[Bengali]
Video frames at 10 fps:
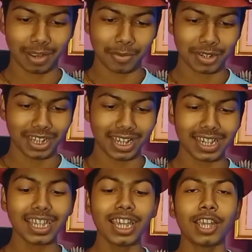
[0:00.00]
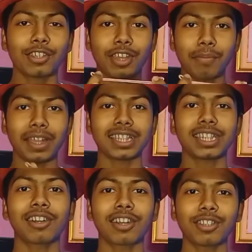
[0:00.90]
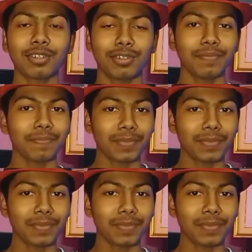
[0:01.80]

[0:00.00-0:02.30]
আমরা শিখে নিই সো এই ম্যাজিকটি করার জন্য